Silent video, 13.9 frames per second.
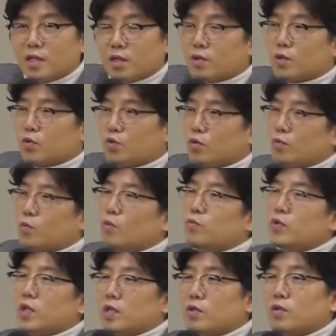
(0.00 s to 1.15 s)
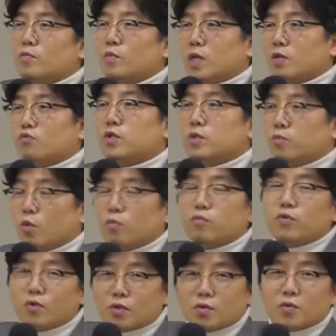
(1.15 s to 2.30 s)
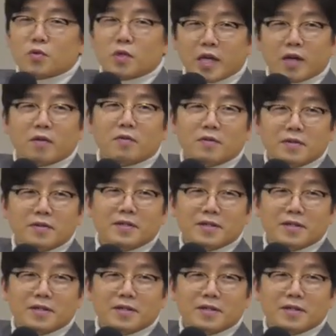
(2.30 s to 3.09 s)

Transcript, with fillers: 여기서 조금 높은 확률은 뭐 한 구십오 퍼센트 정도 돼요.